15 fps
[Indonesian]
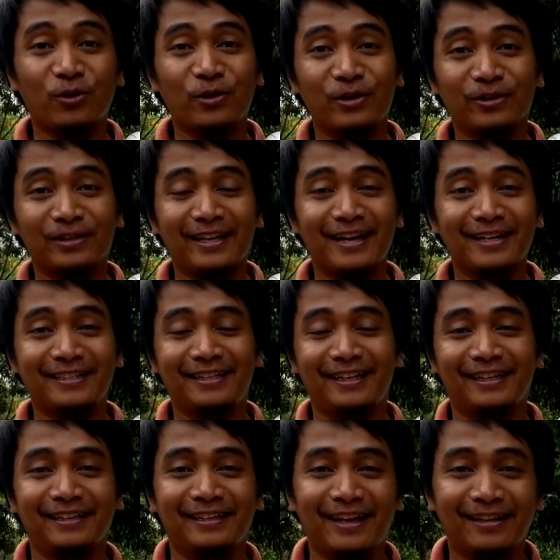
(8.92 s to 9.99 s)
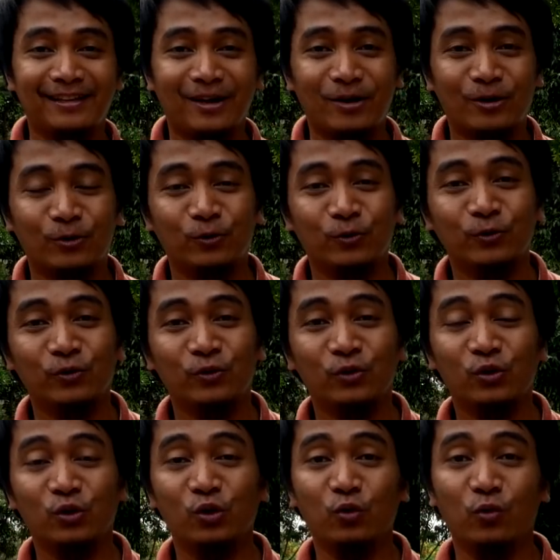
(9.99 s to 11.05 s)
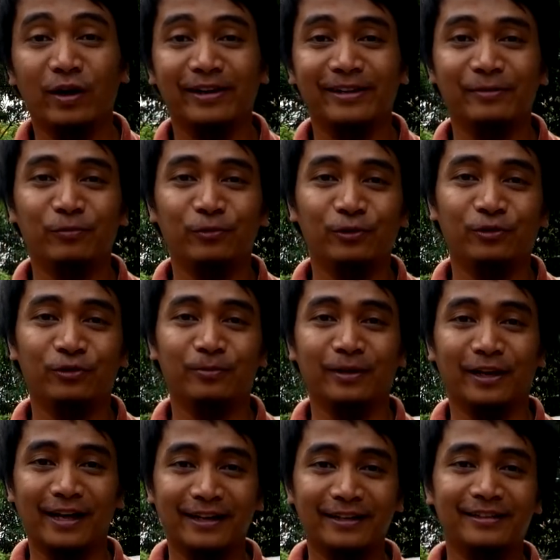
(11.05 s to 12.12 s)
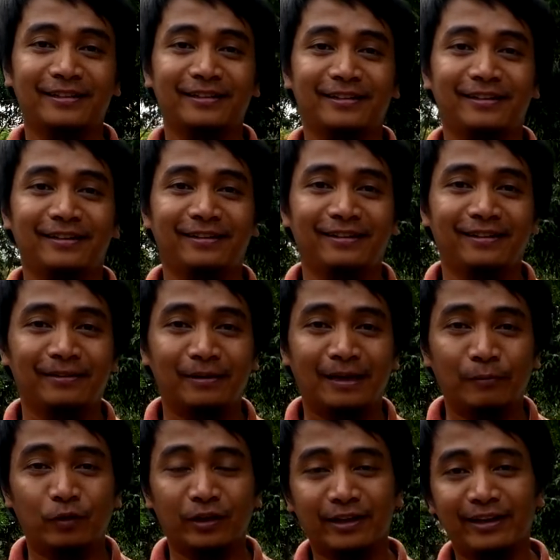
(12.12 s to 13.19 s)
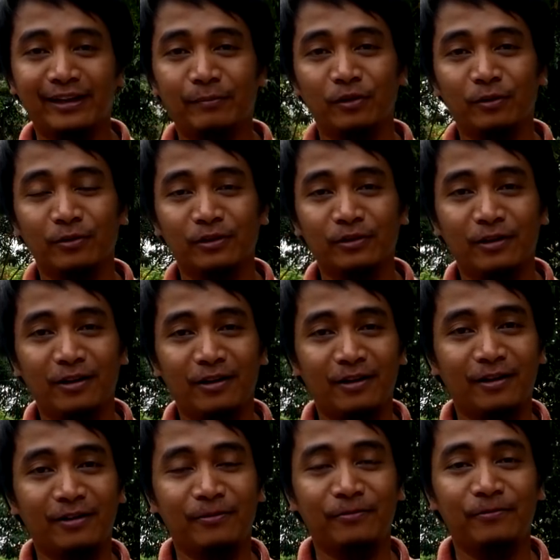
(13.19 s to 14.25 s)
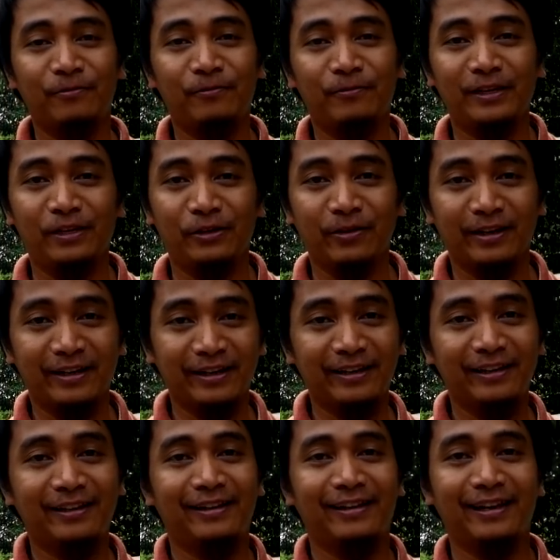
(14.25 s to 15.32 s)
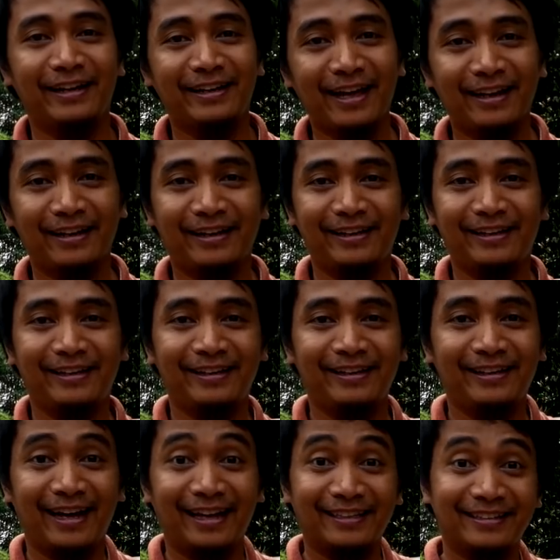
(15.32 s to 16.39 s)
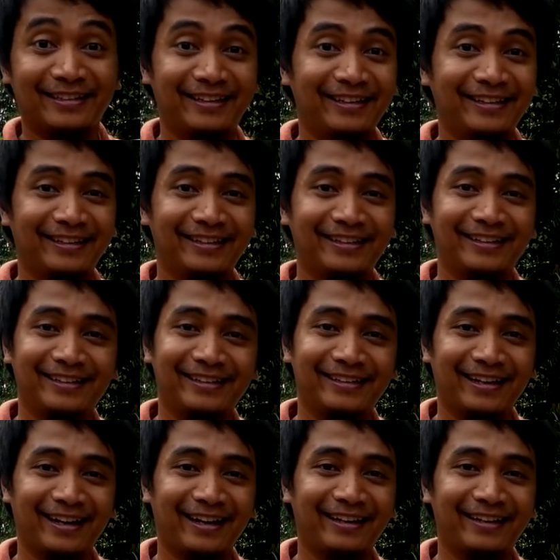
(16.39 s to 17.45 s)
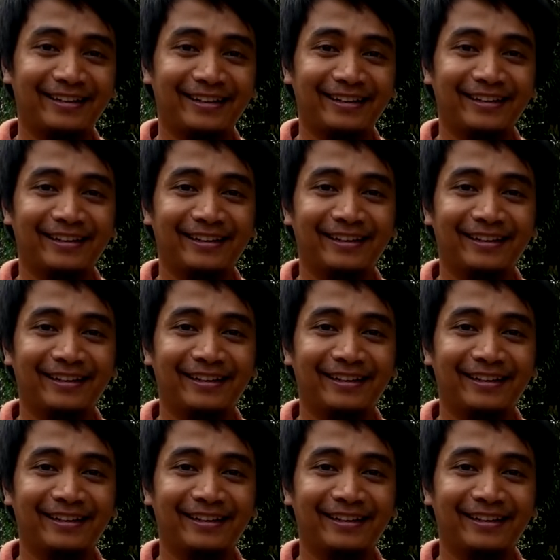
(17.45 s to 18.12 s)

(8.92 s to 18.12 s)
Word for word: Toyota Sienta tahun 2017. Buat kalian yang belum nonton video ini, linknya ada di atas ini. Silahkan diklik.